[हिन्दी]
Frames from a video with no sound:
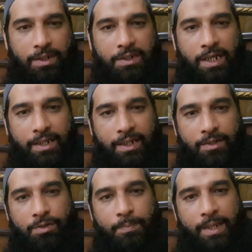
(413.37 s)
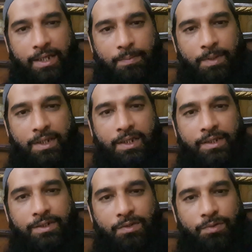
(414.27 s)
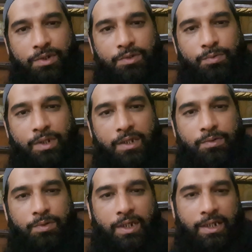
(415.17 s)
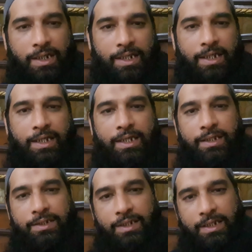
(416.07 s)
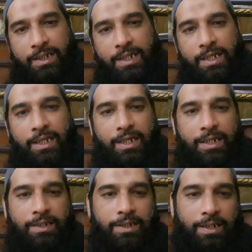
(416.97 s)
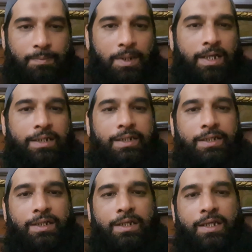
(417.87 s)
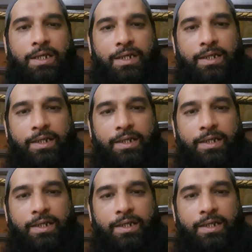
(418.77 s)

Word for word: इदारे और महकमे हैं जिन्होंने दुआ को रखना है देखना है देखभाल करनी है